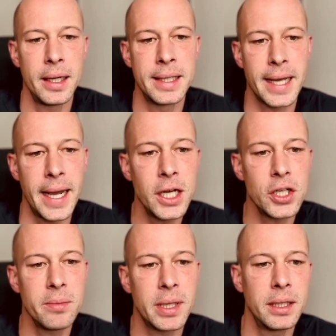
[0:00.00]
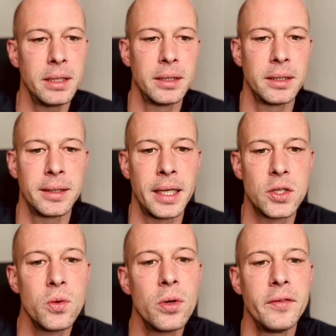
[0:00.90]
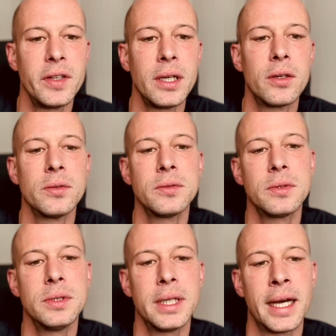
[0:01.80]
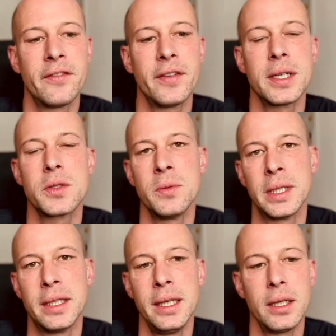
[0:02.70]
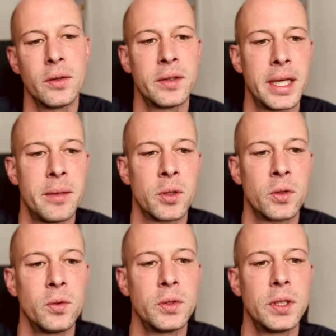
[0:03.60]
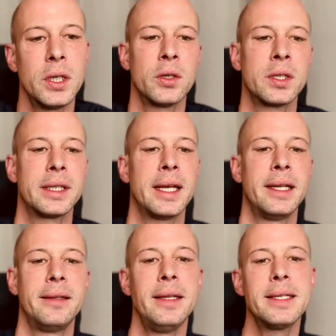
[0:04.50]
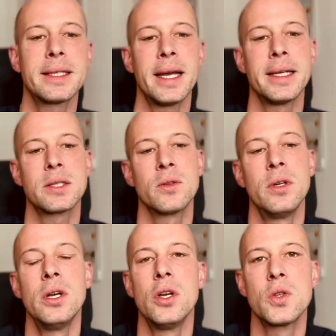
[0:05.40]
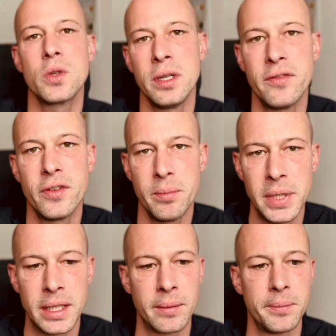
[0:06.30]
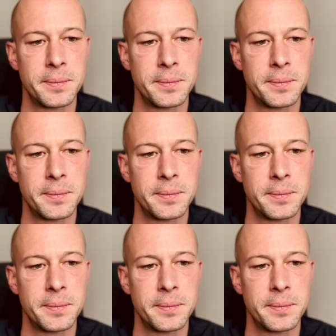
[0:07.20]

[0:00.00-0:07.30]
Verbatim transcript: Es reicht schon mal, deine zukünftigen Kunden anfangs über dich und deine Produkte oder deine Dienstleistung zu informieren.